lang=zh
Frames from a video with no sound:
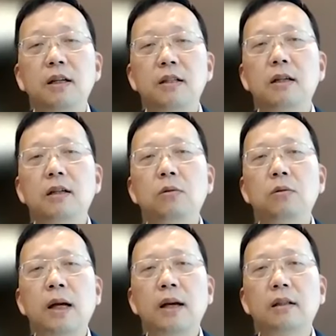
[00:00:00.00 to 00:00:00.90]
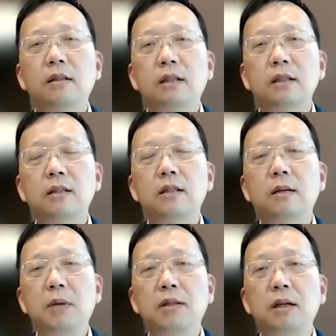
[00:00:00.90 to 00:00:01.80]
整个东南亚的经济今
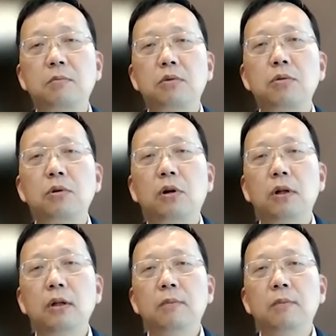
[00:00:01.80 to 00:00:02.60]
年表现也不错，